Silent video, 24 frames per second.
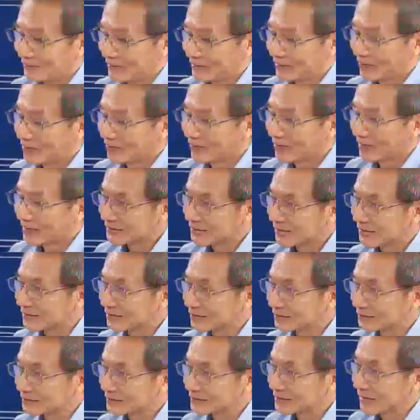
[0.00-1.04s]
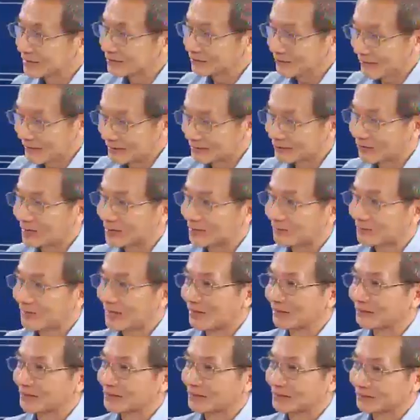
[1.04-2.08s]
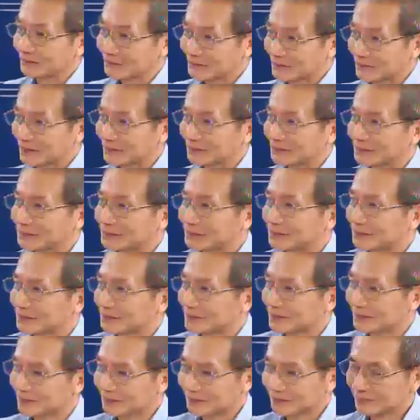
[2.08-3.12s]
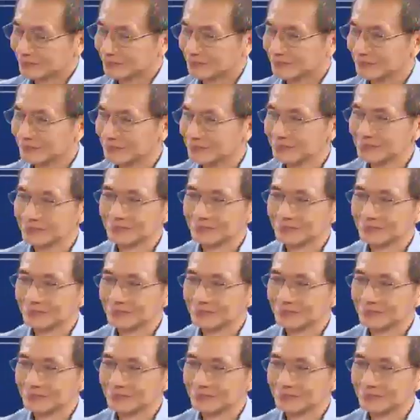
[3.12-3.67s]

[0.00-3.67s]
ที่ว่ามีประมาณใช่ค่ะถ้าถ้าเป็